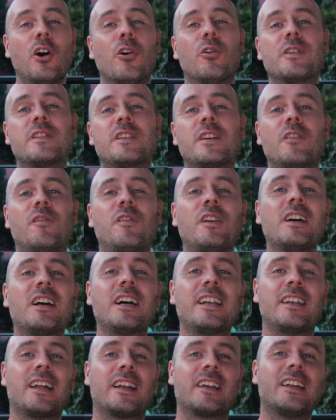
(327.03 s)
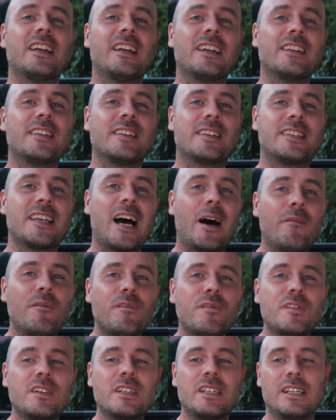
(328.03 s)
und sie wären dann
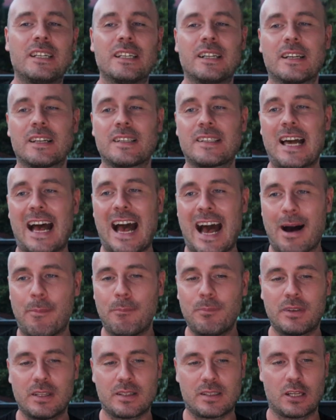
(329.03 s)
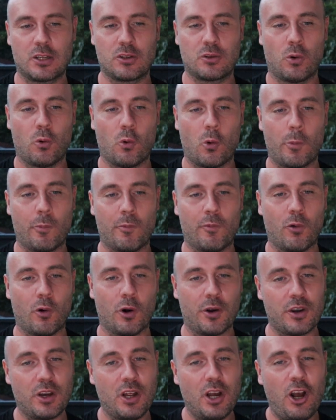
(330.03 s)
sanft ihres Amtes enthoben
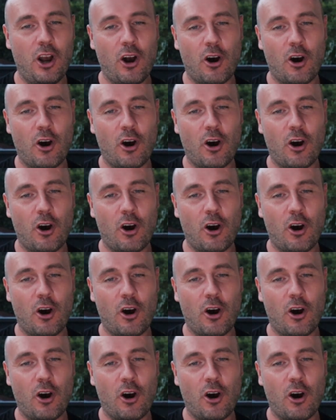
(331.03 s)
worden.